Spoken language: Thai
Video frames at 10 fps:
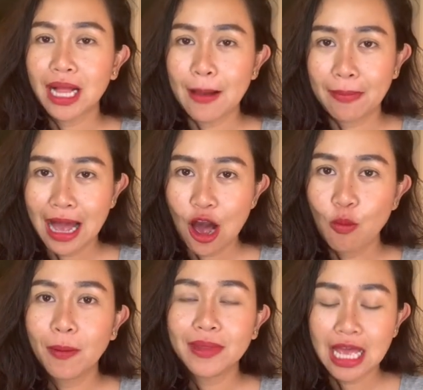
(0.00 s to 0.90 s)
กลับเขา
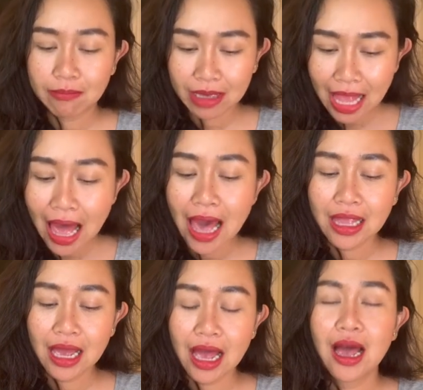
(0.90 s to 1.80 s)
แบบเนี้ยไม่ได้
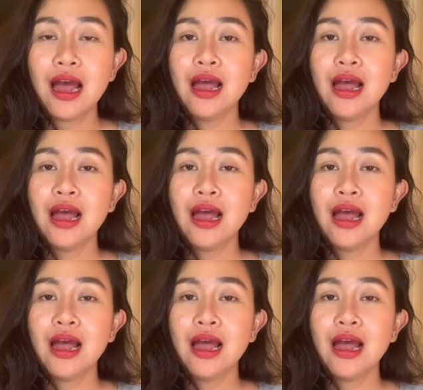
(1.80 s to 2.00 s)
นะคะ